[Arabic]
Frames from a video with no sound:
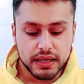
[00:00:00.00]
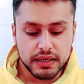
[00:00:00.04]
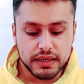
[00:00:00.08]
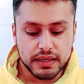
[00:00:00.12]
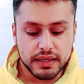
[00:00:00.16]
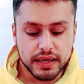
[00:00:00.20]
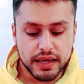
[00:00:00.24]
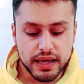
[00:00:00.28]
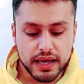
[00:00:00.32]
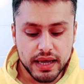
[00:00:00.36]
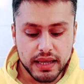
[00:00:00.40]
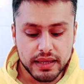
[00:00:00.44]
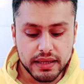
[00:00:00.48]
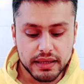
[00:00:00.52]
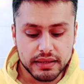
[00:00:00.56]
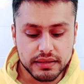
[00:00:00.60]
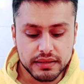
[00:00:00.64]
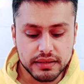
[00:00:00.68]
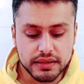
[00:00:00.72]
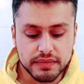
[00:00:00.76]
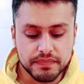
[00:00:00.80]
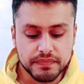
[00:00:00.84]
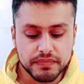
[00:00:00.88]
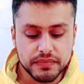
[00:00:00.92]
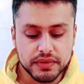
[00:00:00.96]
لغايه
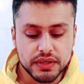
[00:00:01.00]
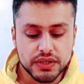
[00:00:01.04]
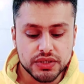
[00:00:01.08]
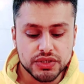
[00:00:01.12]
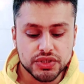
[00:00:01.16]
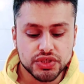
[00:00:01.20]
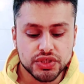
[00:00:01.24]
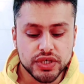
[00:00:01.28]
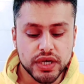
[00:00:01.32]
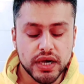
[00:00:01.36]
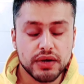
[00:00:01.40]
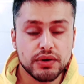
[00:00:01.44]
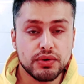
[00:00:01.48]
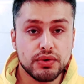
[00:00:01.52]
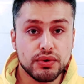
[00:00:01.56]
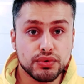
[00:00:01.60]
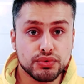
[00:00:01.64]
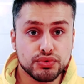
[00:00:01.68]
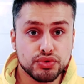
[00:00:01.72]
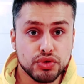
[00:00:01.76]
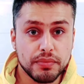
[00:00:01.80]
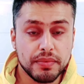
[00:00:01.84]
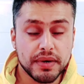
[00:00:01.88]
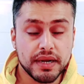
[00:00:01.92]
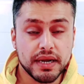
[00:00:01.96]
شهر
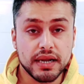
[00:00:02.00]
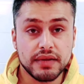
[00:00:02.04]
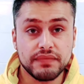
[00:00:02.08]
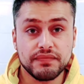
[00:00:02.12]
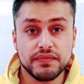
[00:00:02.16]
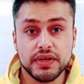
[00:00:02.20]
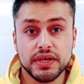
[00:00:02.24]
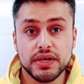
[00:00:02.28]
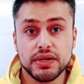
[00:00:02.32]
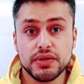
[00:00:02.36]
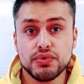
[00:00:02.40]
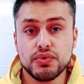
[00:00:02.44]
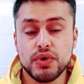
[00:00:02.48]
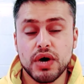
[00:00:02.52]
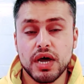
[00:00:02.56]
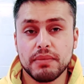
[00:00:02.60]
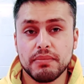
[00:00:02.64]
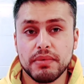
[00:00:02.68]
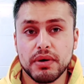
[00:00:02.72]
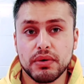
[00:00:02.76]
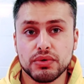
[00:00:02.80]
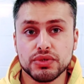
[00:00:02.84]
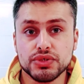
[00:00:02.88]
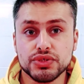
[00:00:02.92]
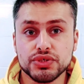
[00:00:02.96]
أكتوبر
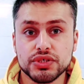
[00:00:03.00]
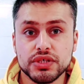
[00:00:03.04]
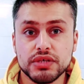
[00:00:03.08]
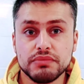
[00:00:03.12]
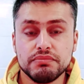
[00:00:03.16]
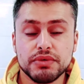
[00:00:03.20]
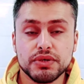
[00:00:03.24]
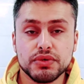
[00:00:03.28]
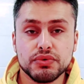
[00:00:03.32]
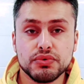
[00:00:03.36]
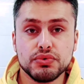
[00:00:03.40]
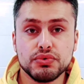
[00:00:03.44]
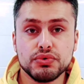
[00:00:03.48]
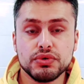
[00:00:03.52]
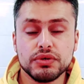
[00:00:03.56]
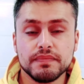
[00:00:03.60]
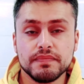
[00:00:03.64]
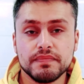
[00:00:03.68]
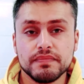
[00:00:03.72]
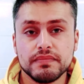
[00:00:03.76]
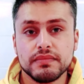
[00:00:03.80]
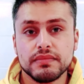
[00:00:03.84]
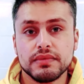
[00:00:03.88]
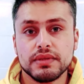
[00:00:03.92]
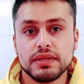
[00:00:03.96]
2024 بيكون
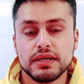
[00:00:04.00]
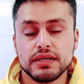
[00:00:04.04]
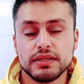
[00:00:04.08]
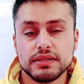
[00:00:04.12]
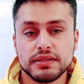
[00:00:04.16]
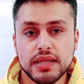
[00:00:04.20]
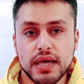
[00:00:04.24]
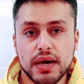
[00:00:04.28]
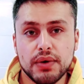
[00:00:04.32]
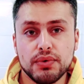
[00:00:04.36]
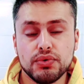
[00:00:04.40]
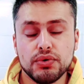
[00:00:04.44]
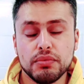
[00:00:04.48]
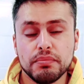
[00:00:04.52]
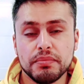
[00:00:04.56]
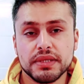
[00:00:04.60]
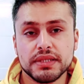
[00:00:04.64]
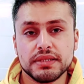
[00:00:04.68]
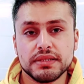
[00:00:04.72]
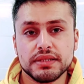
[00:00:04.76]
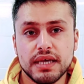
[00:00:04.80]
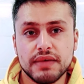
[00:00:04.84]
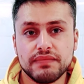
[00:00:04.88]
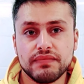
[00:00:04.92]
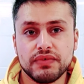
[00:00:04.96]
انتهوا
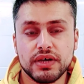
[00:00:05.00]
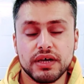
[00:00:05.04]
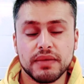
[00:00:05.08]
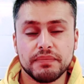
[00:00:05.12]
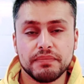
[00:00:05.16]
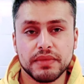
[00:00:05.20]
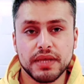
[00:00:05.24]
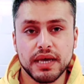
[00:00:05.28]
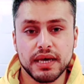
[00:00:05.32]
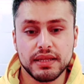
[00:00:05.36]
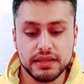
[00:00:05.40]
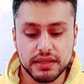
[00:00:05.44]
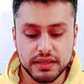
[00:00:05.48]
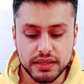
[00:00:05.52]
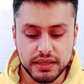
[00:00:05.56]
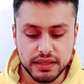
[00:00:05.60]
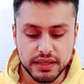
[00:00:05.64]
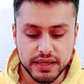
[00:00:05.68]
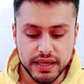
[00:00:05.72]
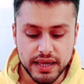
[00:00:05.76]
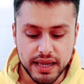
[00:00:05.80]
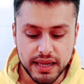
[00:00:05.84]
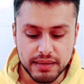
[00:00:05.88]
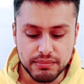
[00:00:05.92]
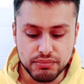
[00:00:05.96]
من دفع هذه
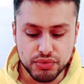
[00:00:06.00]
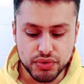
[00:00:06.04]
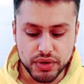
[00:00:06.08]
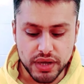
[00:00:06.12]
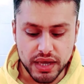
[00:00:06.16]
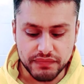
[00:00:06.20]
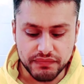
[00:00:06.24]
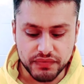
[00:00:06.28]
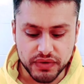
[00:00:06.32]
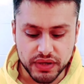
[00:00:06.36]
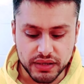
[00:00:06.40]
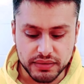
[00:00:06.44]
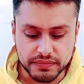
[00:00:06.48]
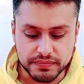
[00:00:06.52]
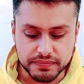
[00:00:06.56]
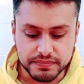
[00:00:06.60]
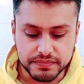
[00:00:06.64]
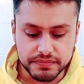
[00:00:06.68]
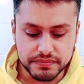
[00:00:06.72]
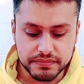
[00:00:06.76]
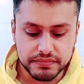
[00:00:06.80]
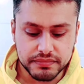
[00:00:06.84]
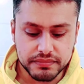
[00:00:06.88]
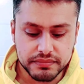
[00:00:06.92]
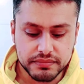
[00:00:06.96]
المكافأة
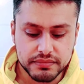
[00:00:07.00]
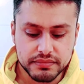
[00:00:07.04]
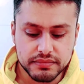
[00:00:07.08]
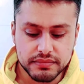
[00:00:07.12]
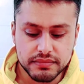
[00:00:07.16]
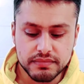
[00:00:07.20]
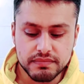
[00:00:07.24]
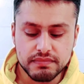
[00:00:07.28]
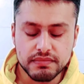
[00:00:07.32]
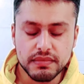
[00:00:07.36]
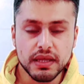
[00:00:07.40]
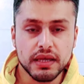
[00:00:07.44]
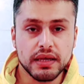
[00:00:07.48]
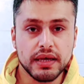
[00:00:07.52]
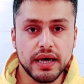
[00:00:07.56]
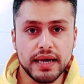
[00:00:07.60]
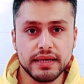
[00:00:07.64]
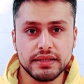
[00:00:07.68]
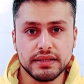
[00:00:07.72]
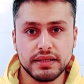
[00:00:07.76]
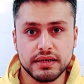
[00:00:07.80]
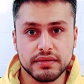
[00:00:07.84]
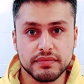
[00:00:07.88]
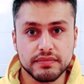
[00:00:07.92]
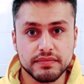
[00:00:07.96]

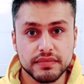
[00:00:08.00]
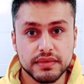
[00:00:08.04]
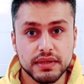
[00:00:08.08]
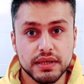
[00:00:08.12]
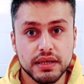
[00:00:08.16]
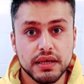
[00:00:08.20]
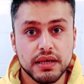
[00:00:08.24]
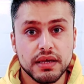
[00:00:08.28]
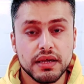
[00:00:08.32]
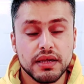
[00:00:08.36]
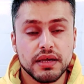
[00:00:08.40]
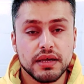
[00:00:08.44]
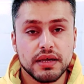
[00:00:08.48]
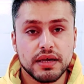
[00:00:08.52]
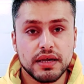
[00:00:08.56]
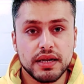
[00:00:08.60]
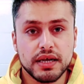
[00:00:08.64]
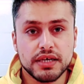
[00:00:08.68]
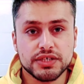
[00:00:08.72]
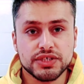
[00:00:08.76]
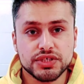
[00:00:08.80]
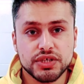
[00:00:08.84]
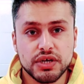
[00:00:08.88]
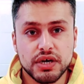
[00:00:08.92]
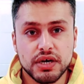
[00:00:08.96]
أيضا
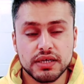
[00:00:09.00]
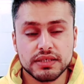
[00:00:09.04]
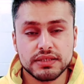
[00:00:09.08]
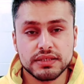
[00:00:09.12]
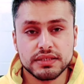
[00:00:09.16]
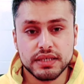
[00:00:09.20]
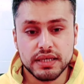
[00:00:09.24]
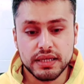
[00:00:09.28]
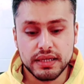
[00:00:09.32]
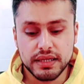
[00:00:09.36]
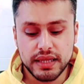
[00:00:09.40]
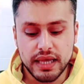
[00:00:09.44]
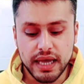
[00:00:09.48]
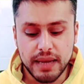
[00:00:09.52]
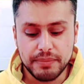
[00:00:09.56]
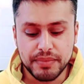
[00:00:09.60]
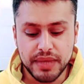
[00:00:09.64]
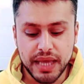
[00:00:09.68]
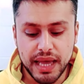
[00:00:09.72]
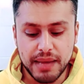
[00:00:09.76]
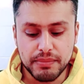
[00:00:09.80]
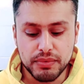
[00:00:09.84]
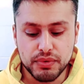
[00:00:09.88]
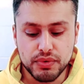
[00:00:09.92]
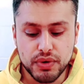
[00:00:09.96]
الأشخاص اللي عم
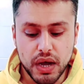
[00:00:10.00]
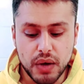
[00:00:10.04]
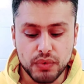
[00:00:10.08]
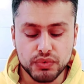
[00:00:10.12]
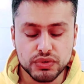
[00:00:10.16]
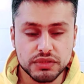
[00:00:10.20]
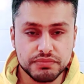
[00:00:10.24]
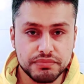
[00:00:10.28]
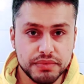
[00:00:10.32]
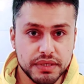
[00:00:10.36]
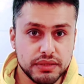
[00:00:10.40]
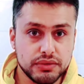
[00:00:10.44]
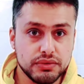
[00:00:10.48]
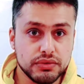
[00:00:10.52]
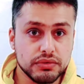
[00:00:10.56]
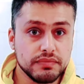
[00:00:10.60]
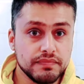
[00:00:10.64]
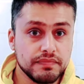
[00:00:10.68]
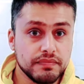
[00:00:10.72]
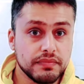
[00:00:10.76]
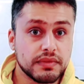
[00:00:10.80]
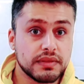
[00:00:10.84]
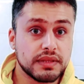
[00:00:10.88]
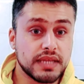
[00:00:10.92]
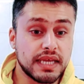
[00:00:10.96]
يعملوا أو سبيلدو
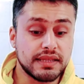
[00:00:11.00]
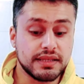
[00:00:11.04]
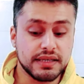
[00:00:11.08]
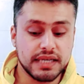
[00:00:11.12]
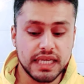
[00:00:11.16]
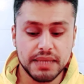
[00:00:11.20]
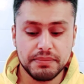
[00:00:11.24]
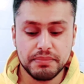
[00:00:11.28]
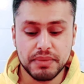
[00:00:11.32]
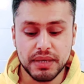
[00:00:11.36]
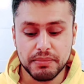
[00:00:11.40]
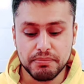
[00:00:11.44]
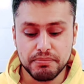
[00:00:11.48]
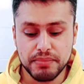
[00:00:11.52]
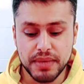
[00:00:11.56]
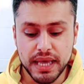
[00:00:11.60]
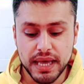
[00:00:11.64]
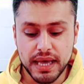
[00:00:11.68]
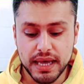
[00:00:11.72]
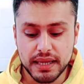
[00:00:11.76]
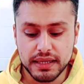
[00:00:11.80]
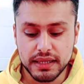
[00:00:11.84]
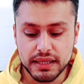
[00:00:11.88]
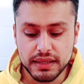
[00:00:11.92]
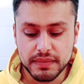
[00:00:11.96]
تدريب
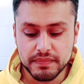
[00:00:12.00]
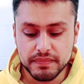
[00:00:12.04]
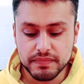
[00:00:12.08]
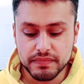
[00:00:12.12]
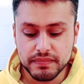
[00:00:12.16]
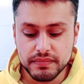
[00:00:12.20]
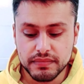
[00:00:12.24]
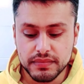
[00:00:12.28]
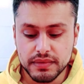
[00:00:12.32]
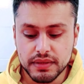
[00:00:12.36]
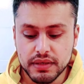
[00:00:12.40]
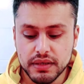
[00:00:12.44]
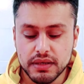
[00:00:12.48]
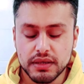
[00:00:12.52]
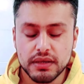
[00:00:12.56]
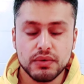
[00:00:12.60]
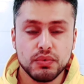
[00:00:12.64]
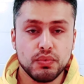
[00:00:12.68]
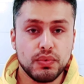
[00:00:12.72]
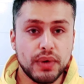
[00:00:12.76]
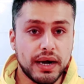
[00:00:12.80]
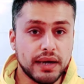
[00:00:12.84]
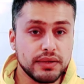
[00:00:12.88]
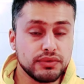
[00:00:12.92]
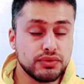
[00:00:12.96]
مهني
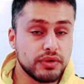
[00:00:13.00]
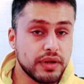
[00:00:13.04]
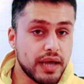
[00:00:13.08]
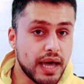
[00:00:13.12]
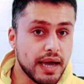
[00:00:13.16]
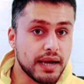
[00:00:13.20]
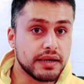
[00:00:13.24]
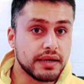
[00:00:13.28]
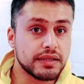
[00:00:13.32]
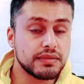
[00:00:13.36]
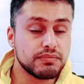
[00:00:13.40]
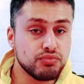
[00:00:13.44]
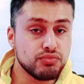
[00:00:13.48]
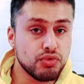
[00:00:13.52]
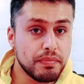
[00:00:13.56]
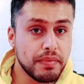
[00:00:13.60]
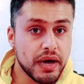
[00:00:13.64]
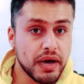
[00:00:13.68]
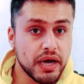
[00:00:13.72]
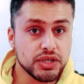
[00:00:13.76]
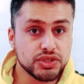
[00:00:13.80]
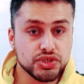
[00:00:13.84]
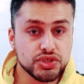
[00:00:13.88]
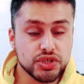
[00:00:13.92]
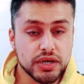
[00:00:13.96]
وعندهم عقد
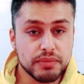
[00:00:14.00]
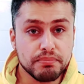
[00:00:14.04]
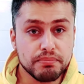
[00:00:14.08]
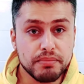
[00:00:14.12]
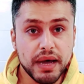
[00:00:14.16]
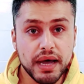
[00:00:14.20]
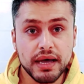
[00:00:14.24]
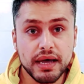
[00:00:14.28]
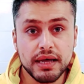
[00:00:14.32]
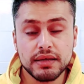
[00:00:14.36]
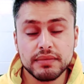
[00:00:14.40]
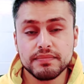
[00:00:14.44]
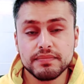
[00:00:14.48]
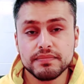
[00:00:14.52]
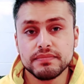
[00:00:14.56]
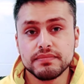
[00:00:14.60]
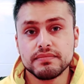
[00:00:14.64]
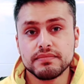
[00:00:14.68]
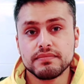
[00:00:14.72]
مباشر مع